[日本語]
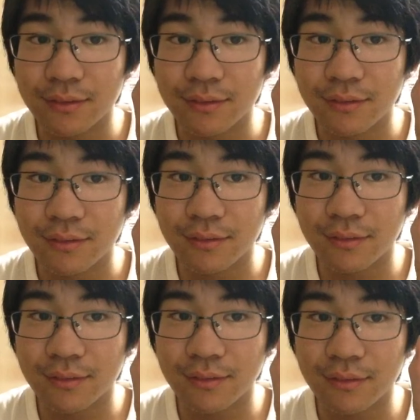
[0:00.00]
で
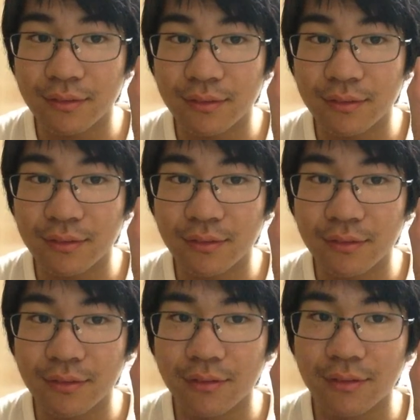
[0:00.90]
ございます。
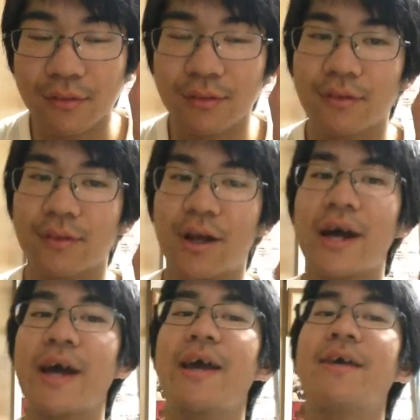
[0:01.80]

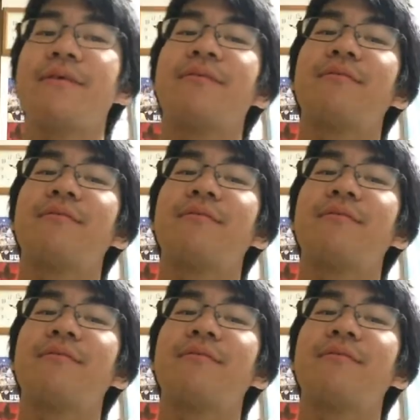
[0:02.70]
はい。